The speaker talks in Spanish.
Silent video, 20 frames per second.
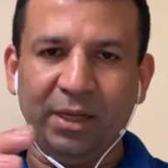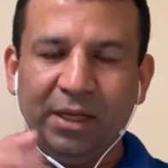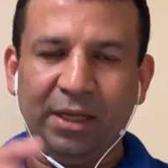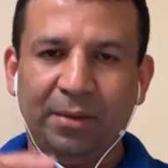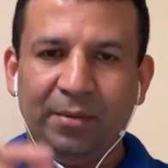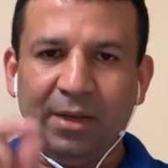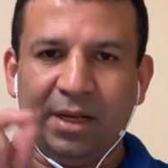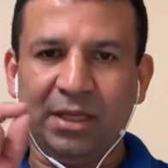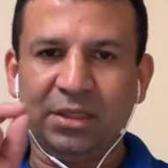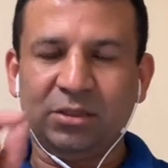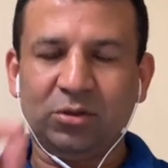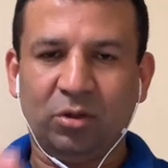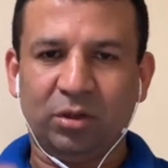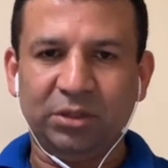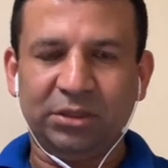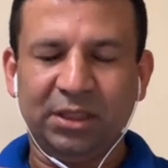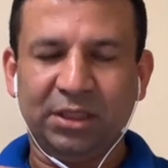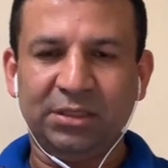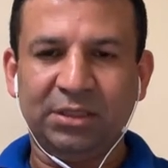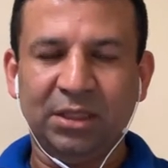que ve las
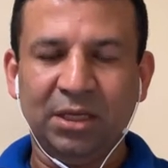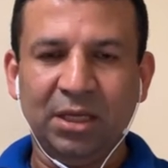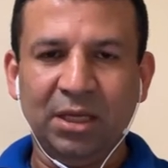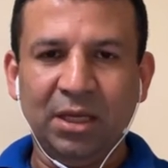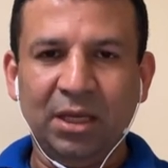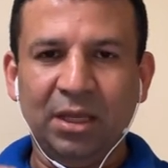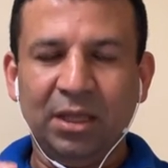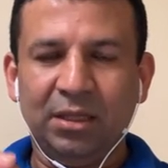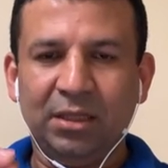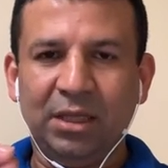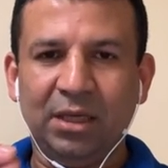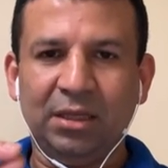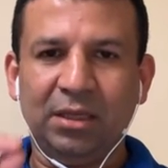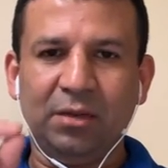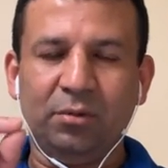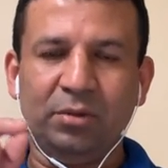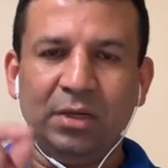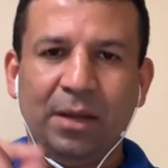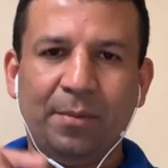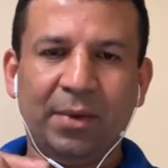cosas desde
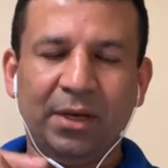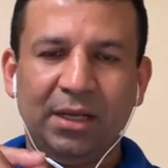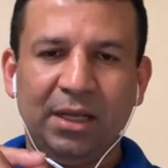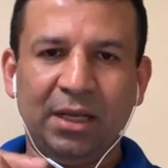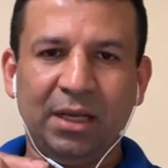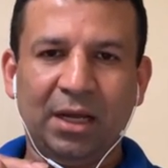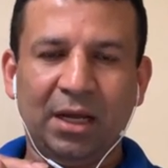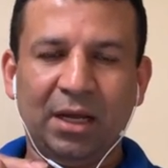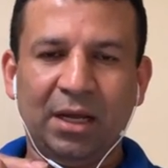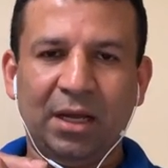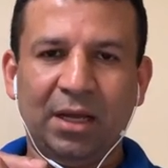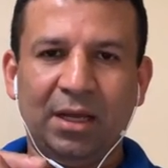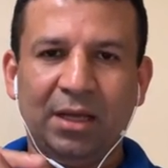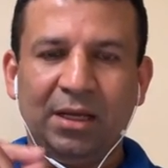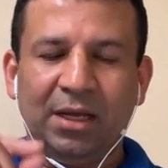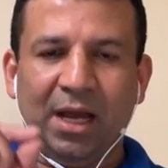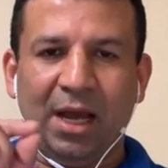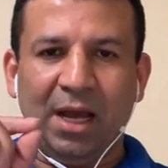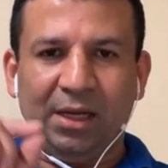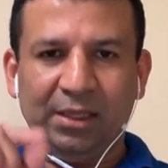una manera
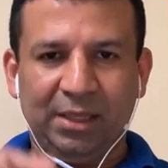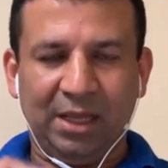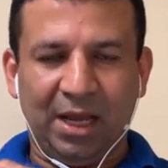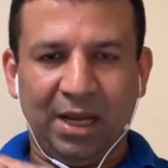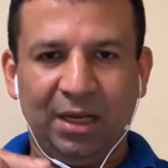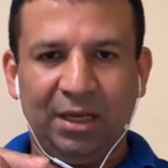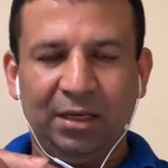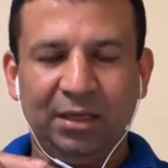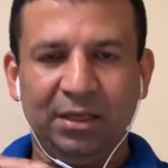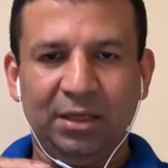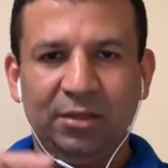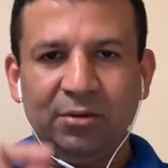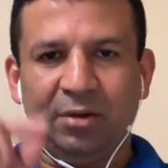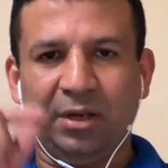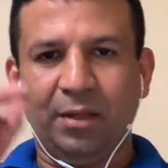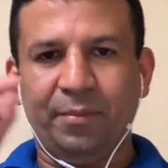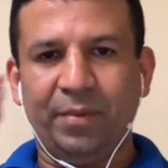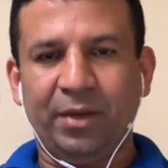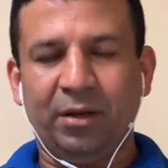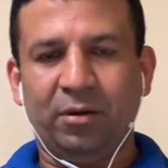carnal y no
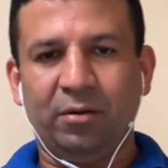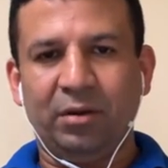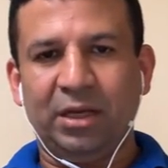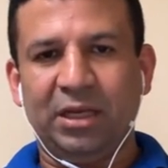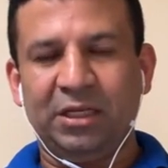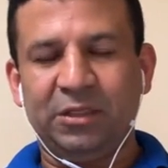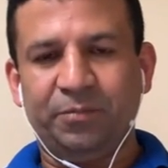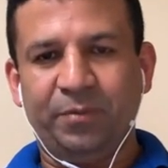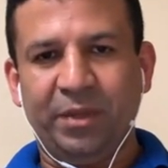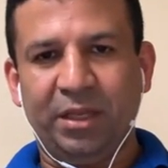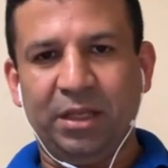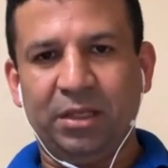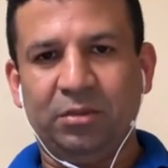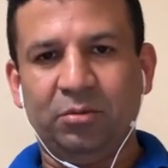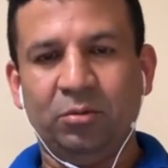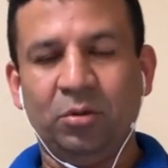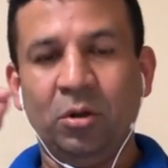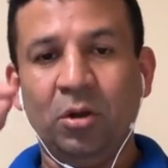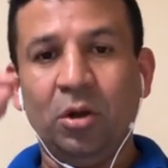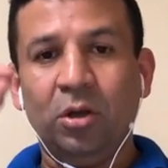las ve con el
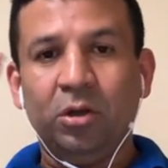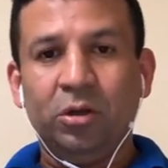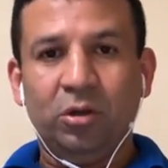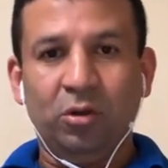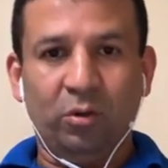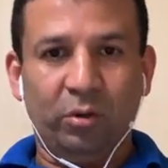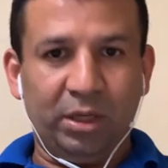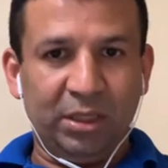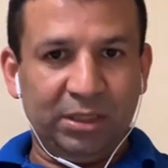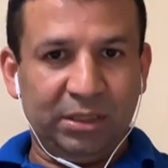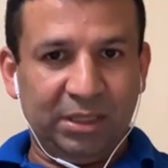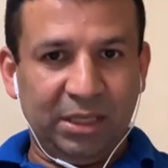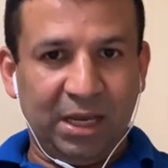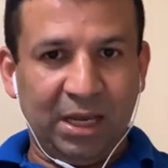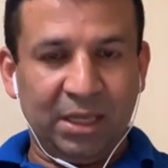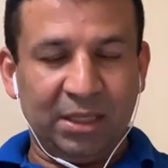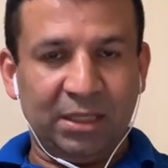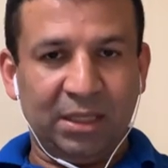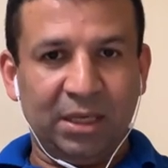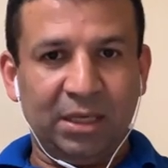espíritu, no
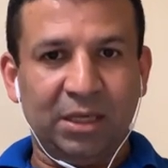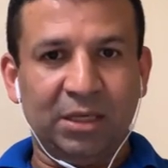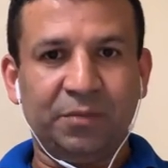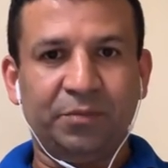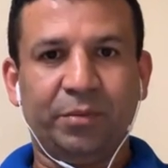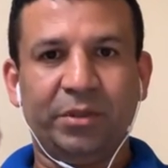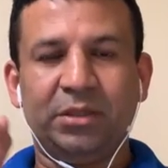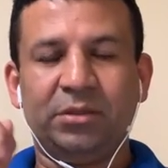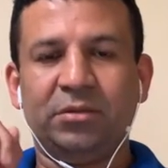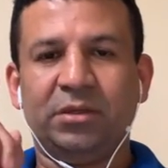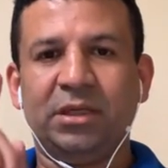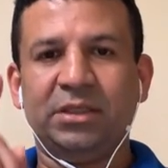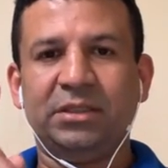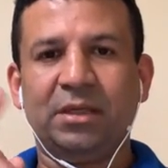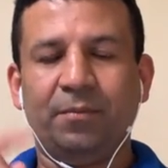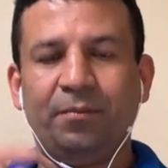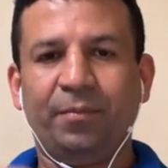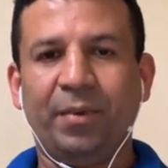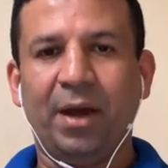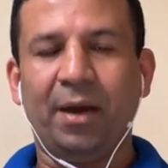entiende. Y es por eso que
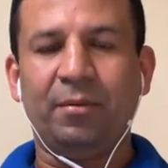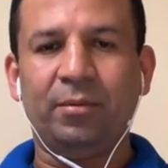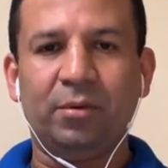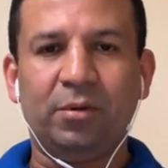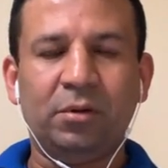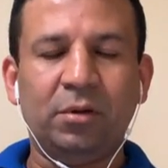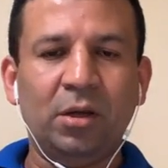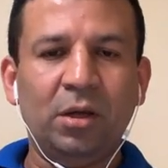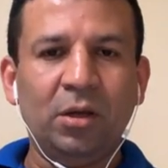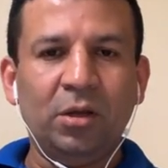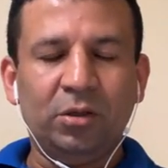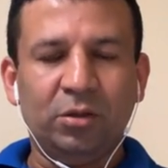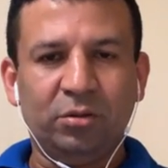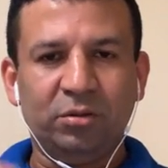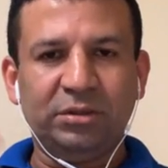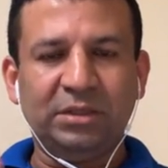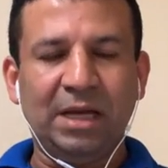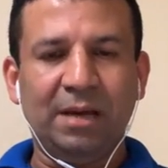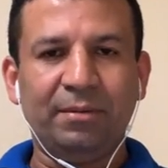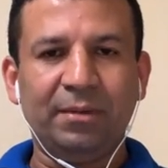San Pablo
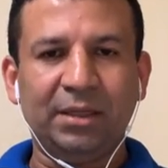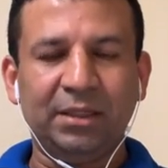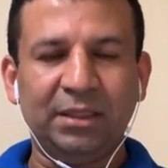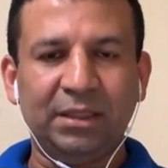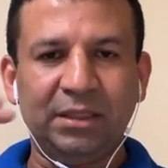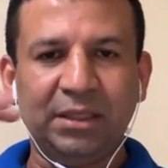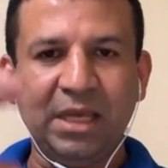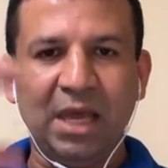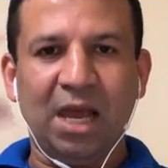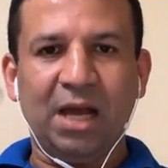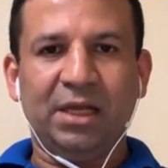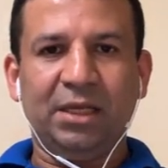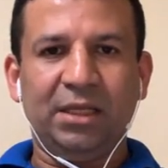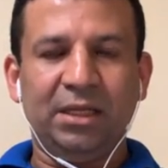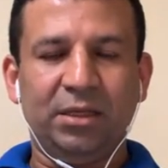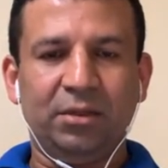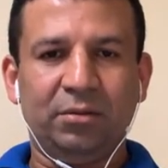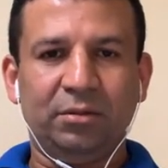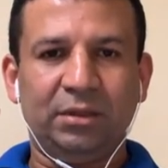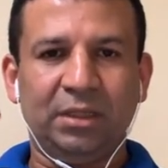nos habla de
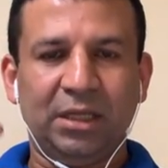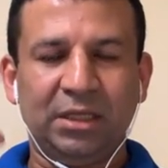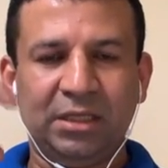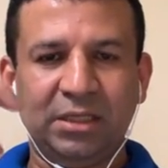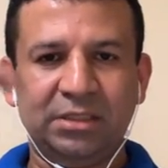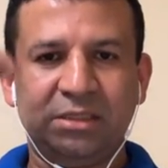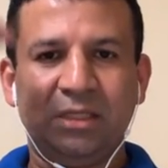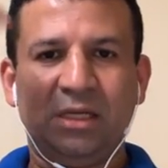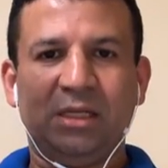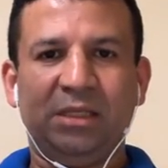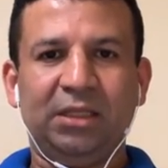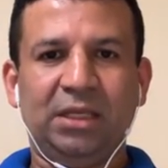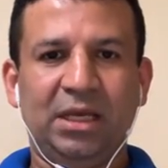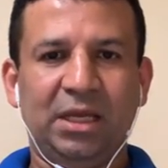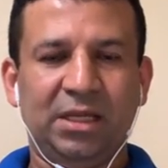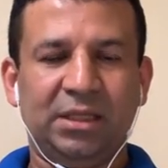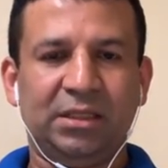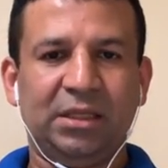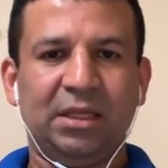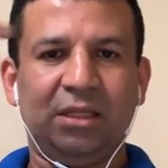diácrino, de
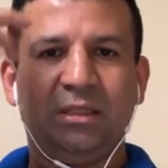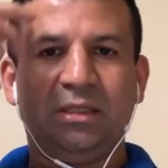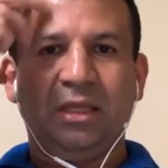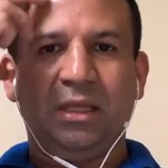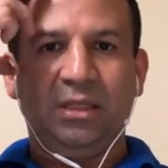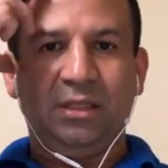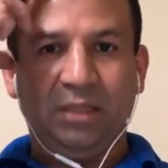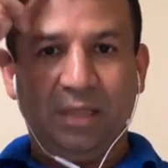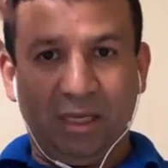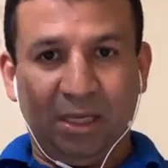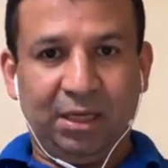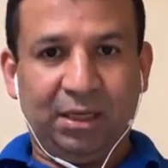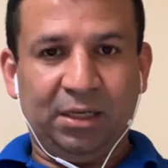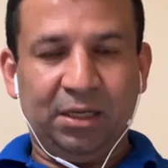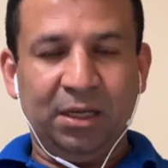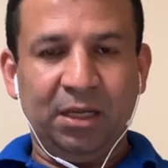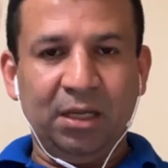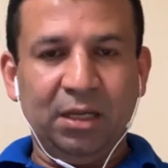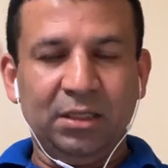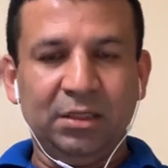discernir, de entender,
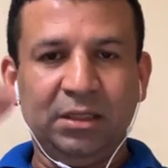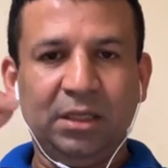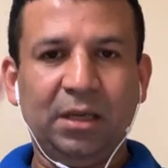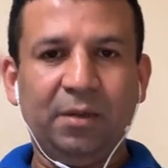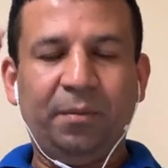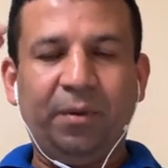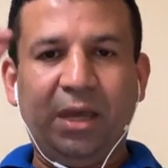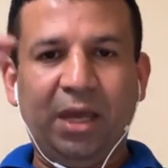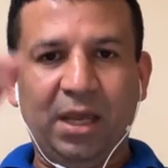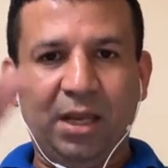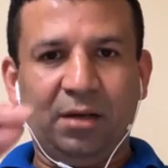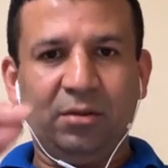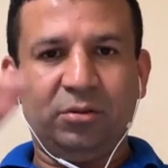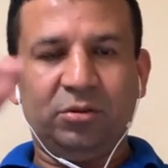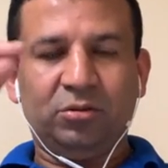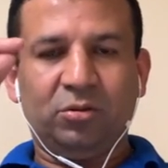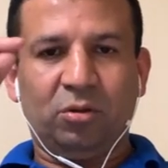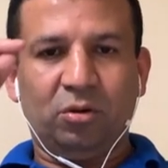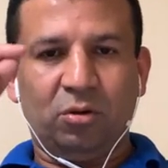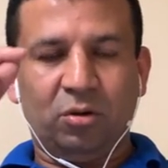de
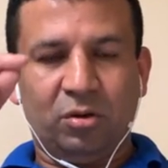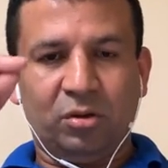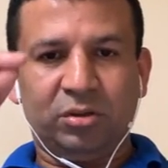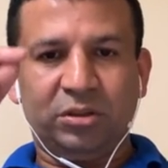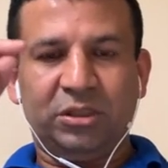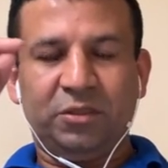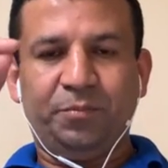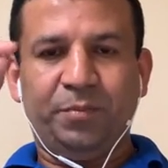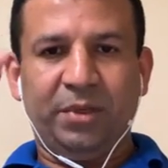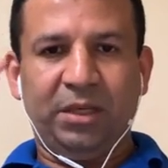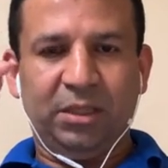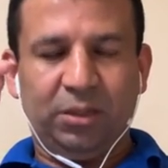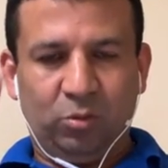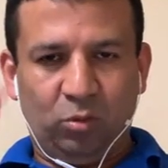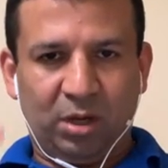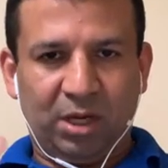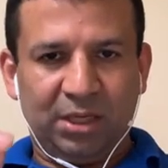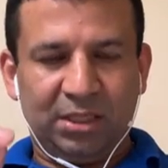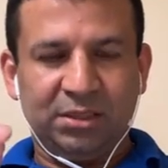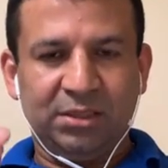verlos con ojos
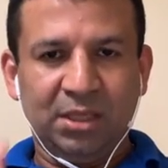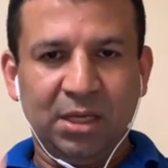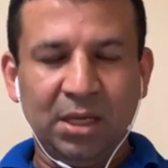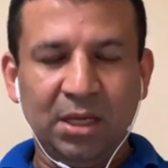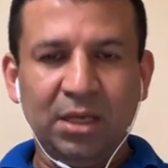espirituales.